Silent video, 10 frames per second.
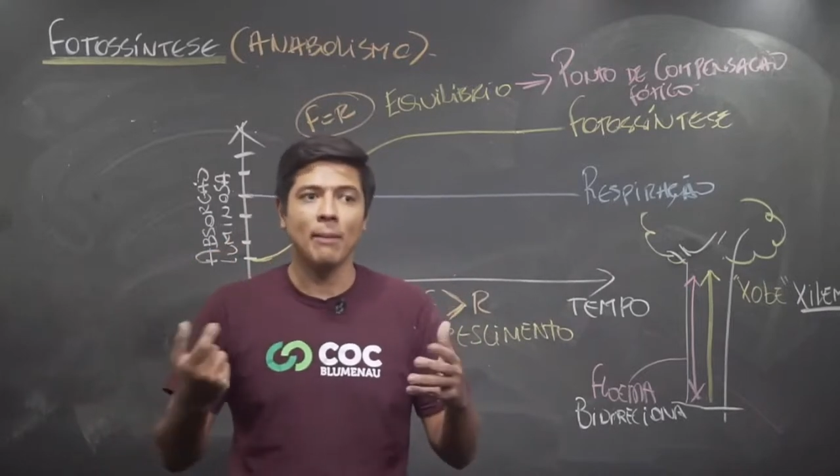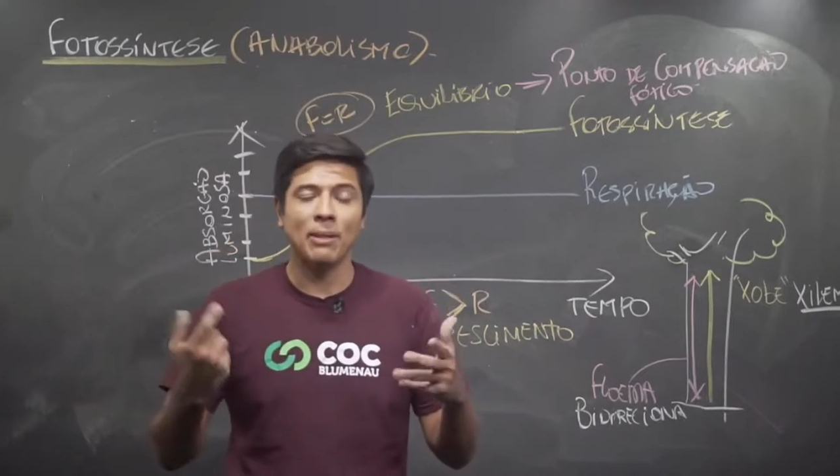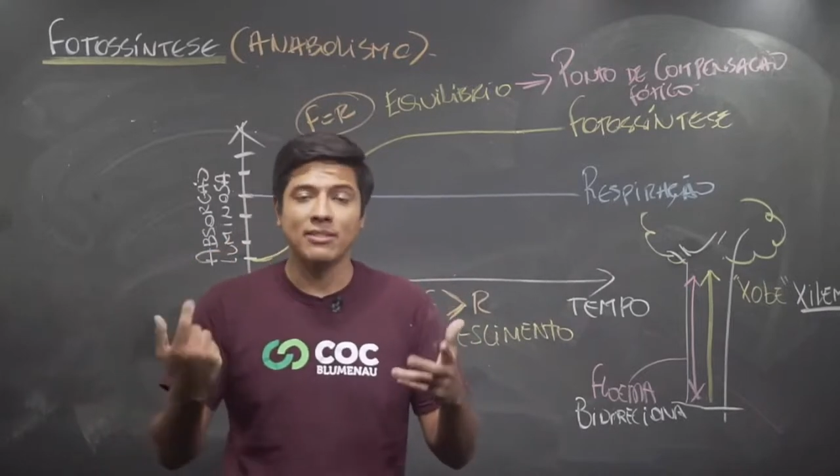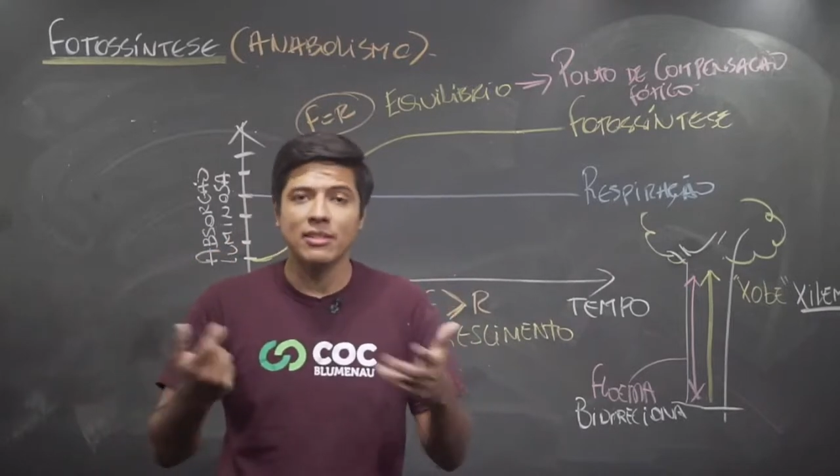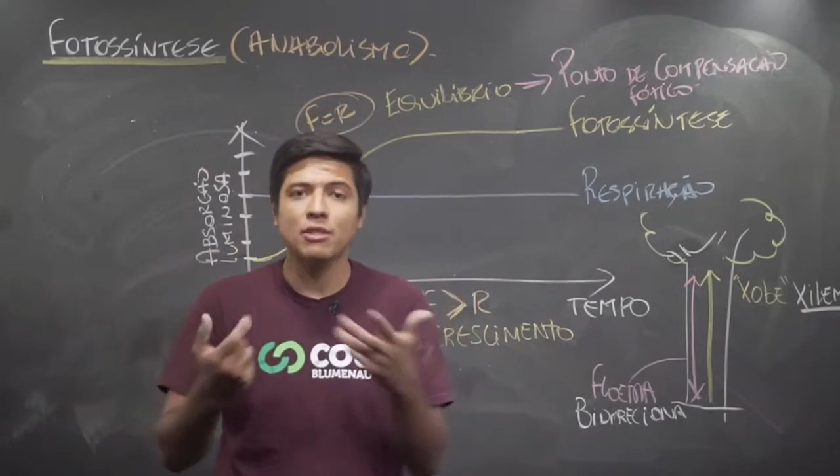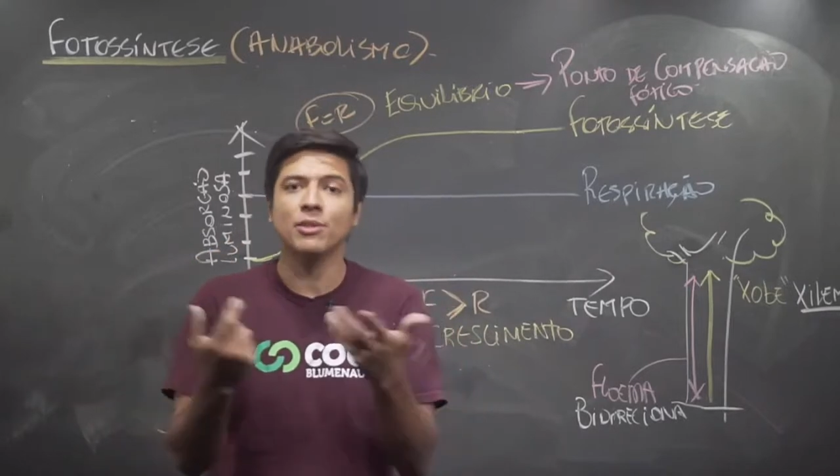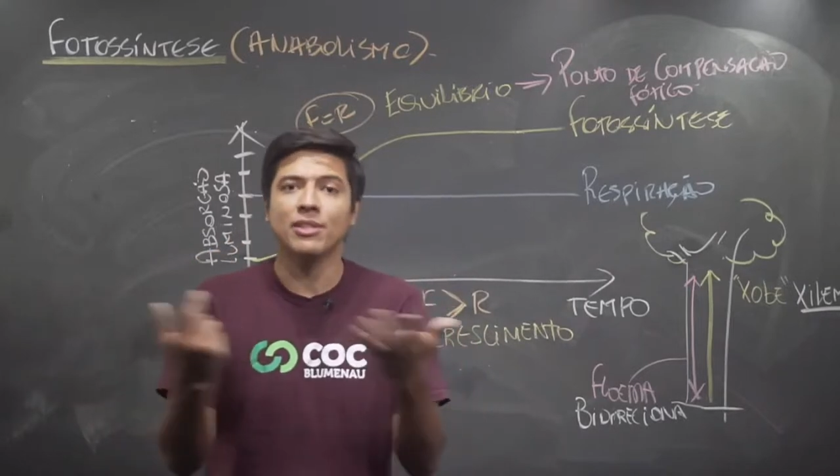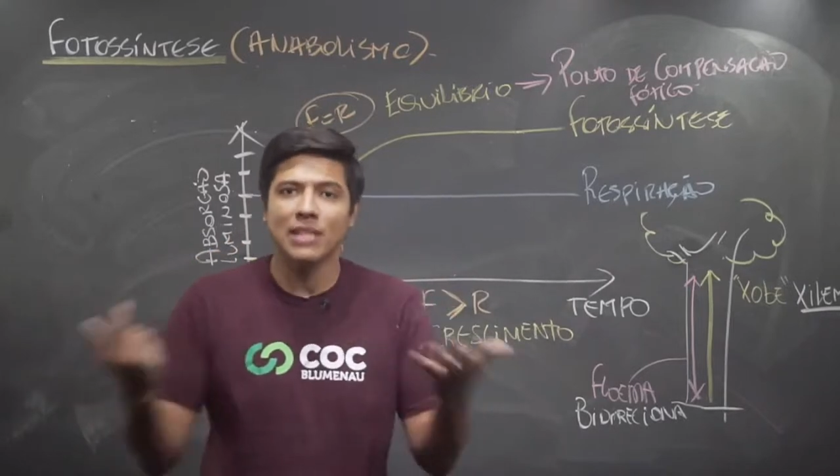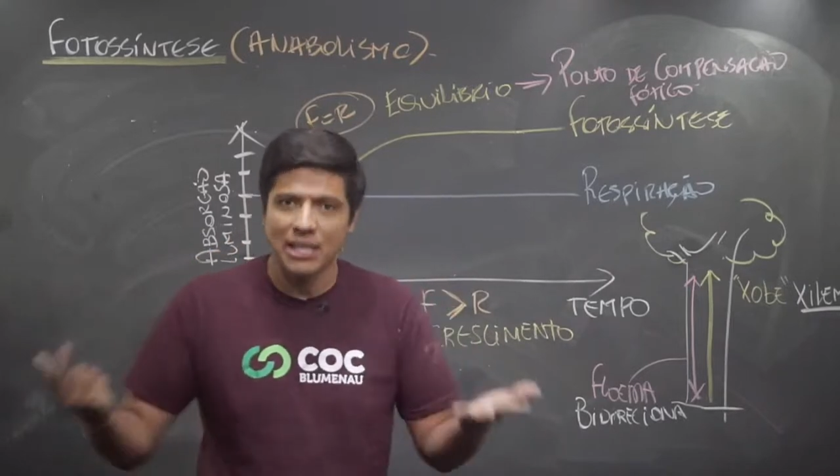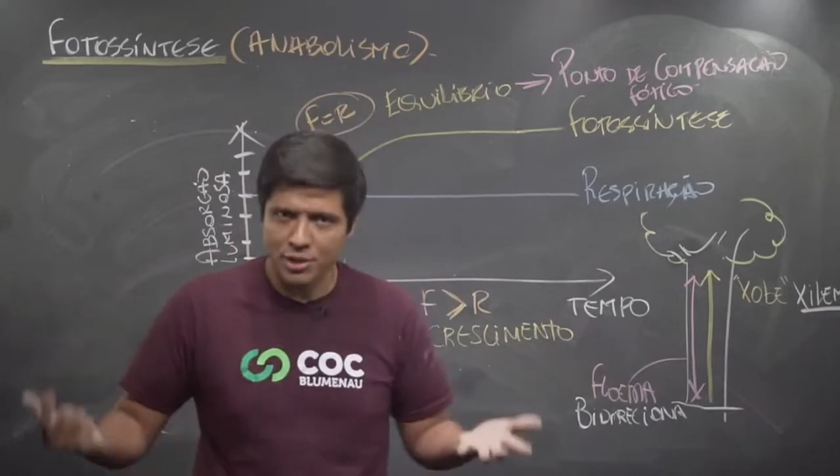ela precisa de
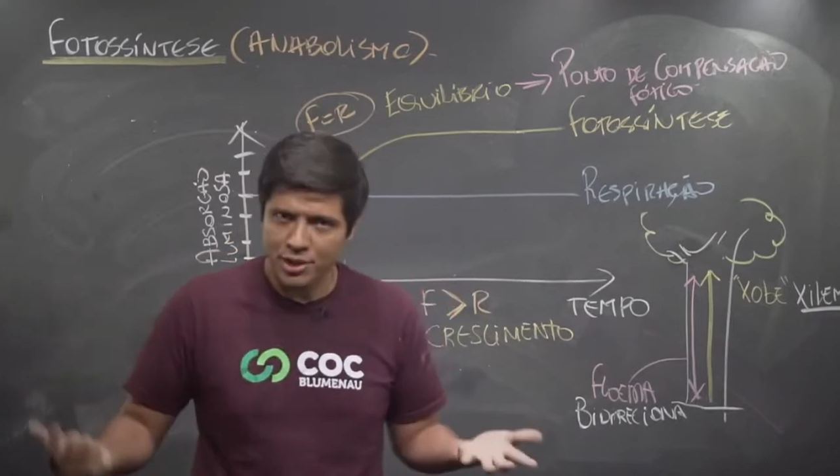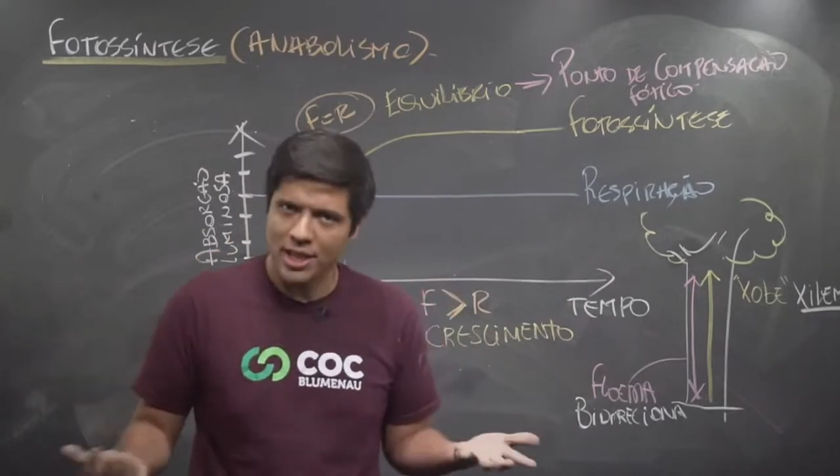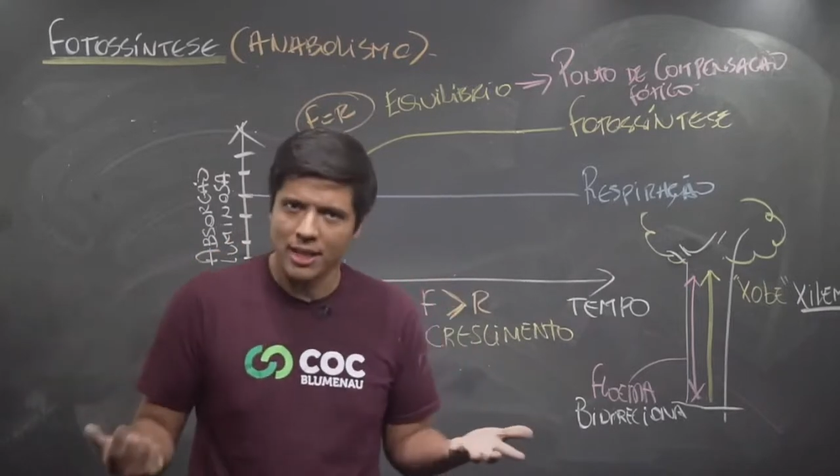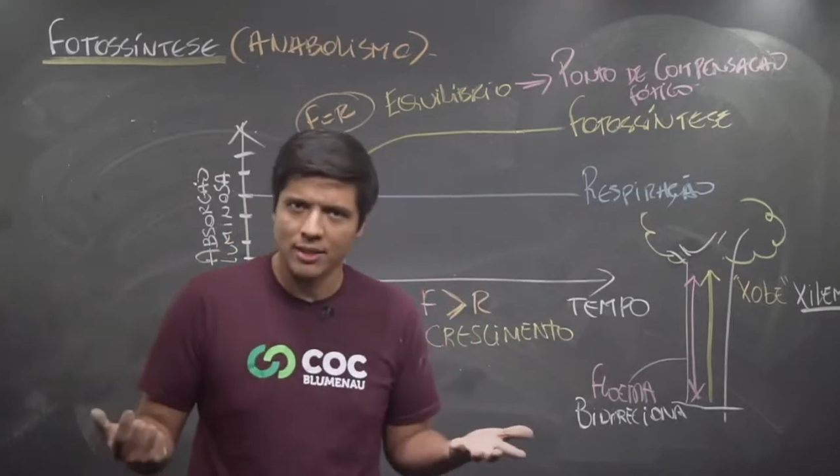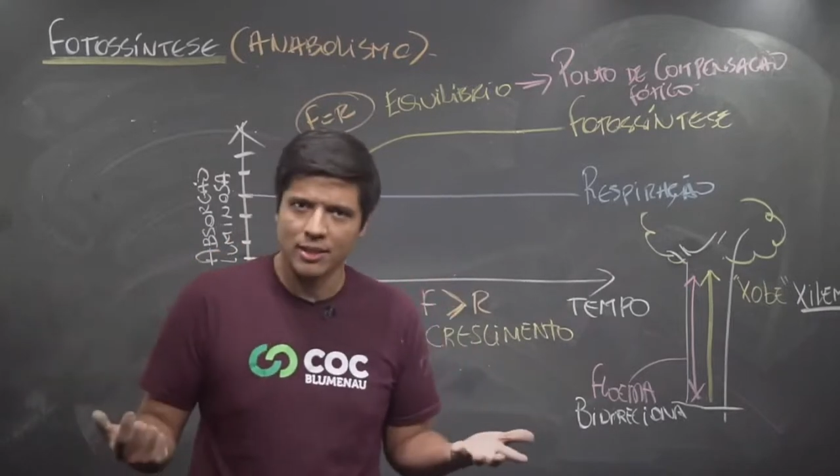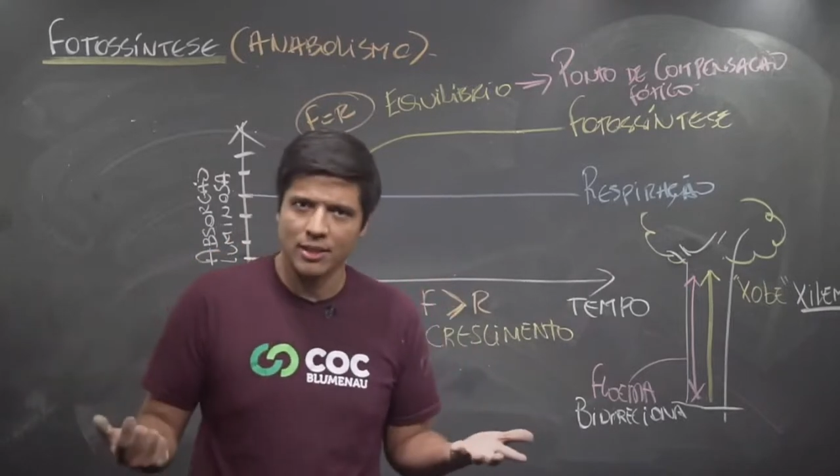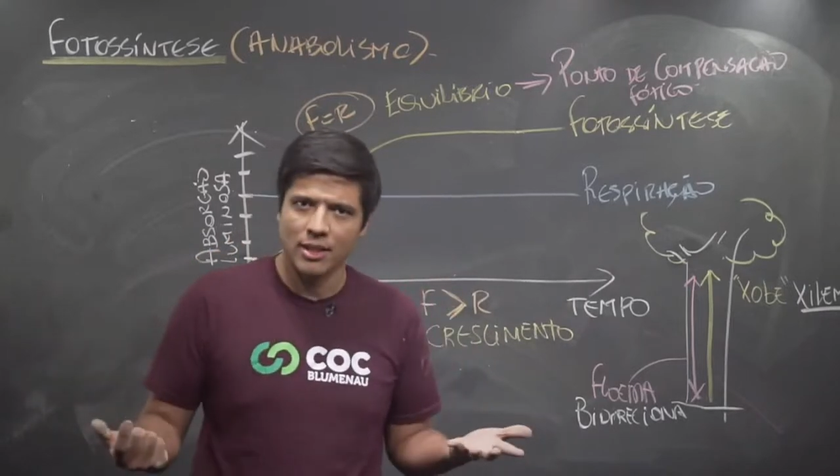muita energia